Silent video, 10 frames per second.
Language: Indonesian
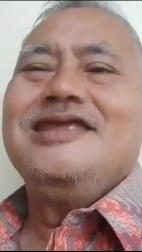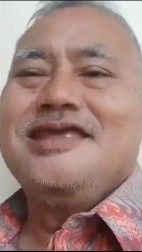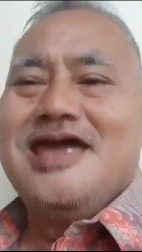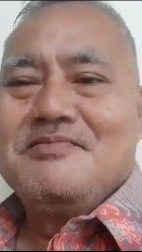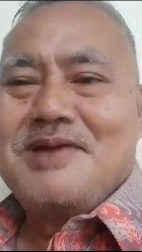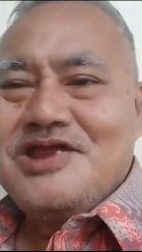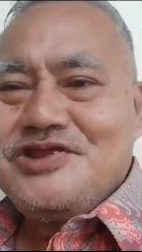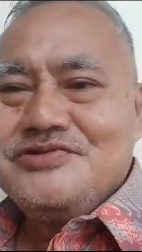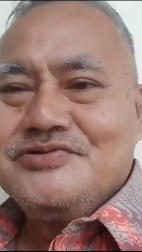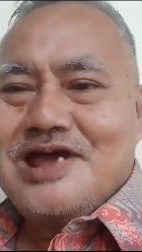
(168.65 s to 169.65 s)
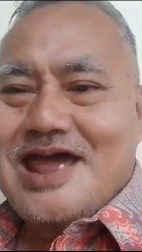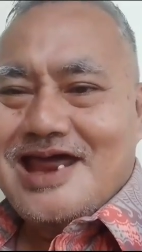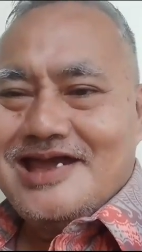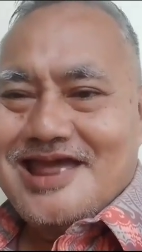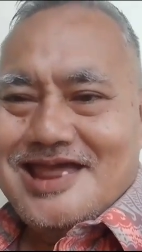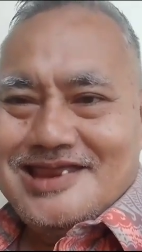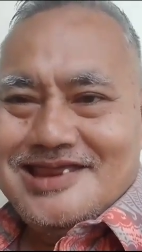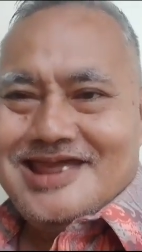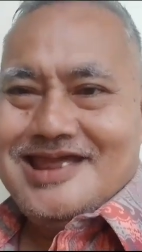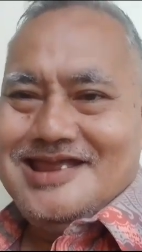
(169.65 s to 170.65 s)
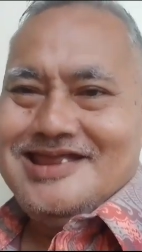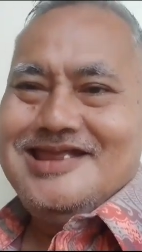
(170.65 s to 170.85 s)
yang maju anaknya.